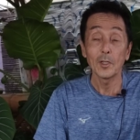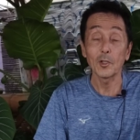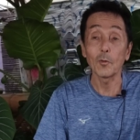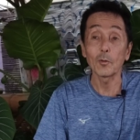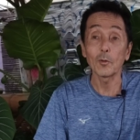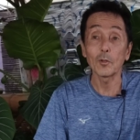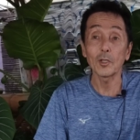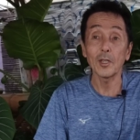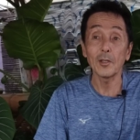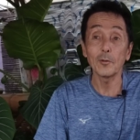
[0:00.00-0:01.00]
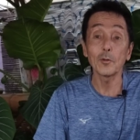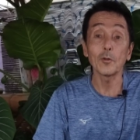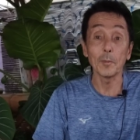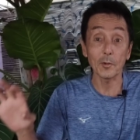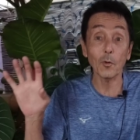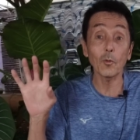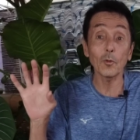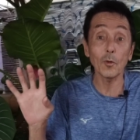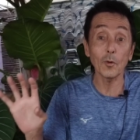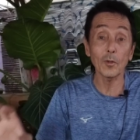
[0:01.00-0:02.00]
仕事をしているっていう、まあ、そこ
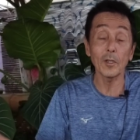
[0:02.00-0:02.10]
の